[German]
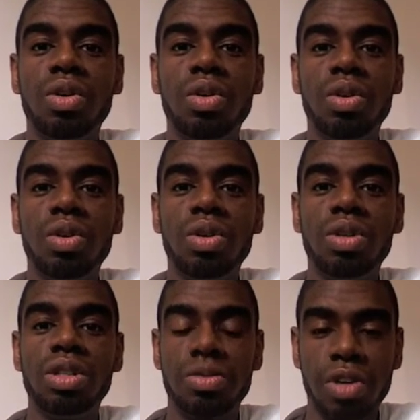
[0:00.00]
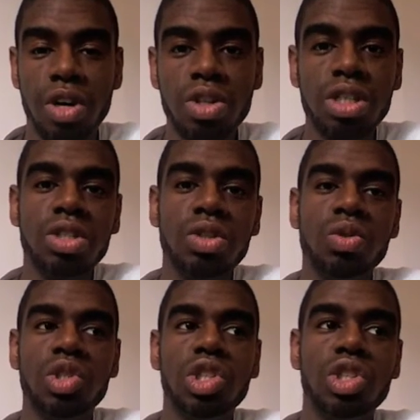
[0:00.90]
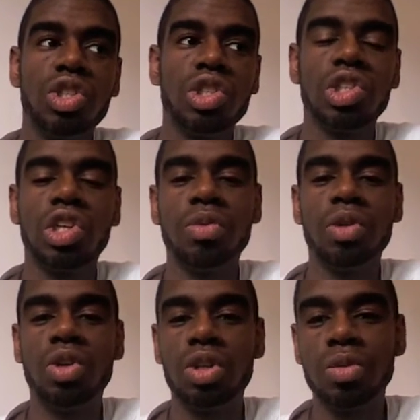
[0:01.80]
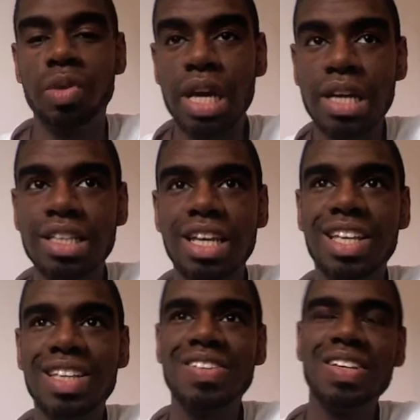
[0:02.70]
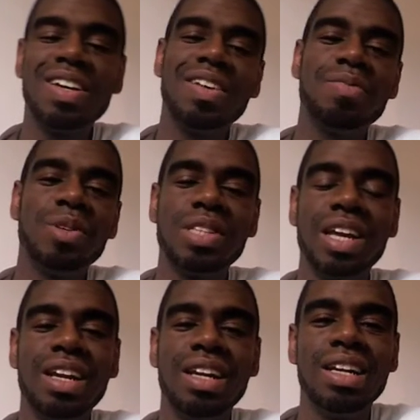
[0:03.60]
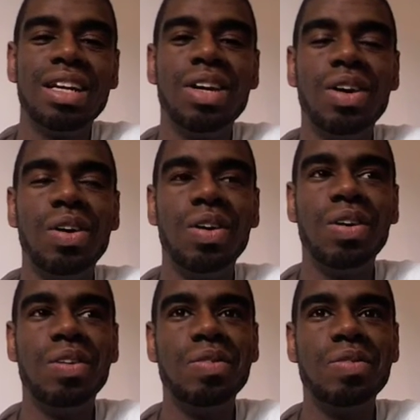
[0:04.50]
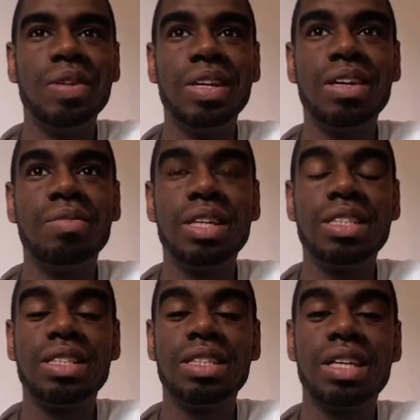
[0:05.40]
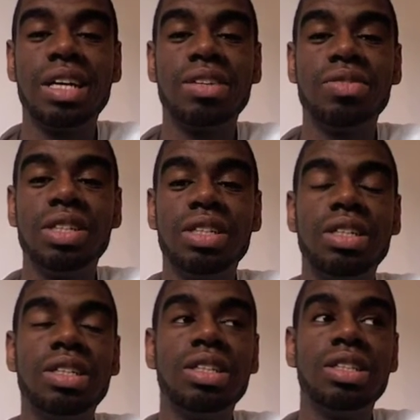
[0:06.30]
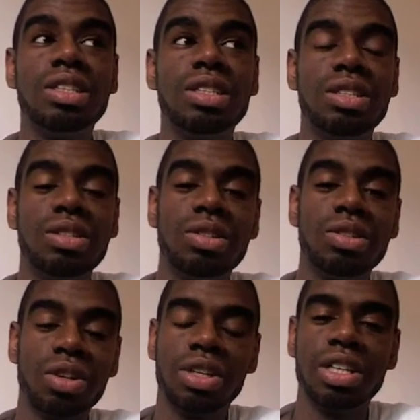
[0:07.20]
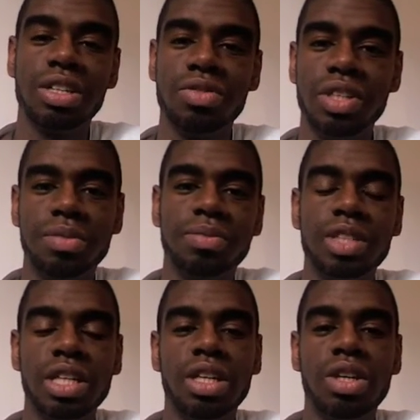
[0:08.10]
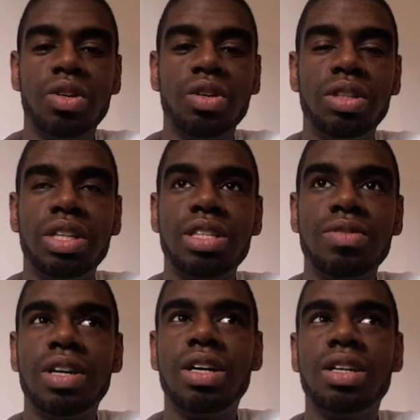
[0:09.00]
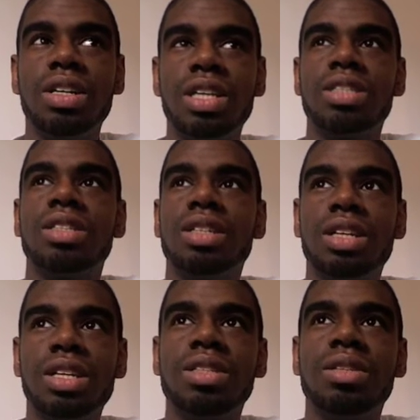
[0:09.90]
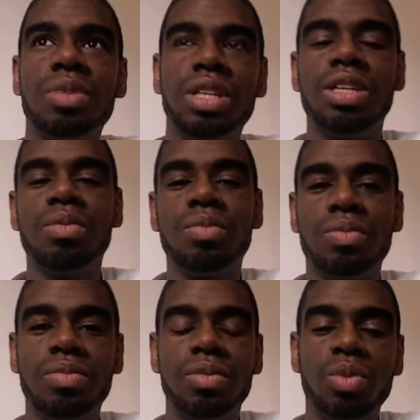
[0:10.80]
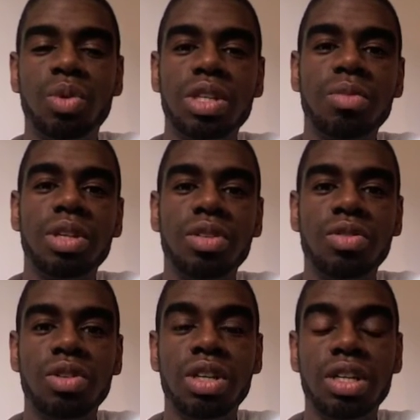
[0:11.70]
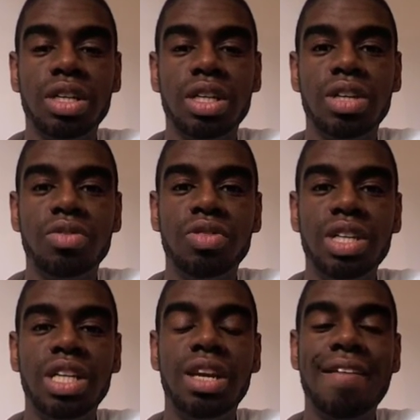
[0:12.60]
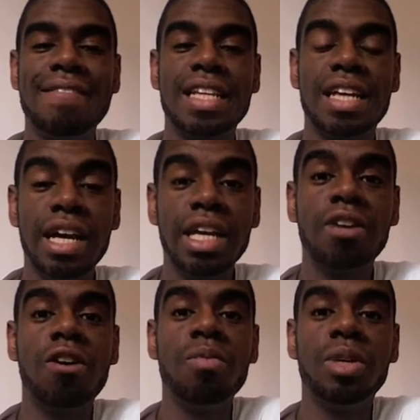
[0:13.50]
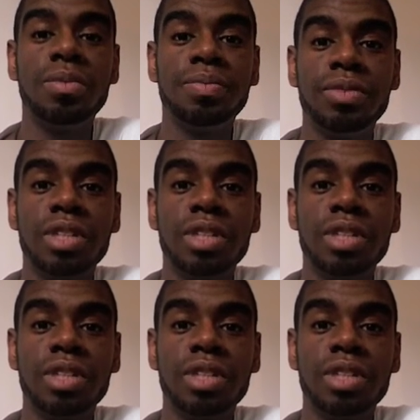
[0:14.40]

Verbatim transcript: Und das war auch ganz lustig. Ich Habe dann dort übernachtet, wieder im Hotel und bin am nächsten Tag wieder zurück nach Wien. Und das war gestern. Gestern bin ich am Montag bin ich von Wien angekommen.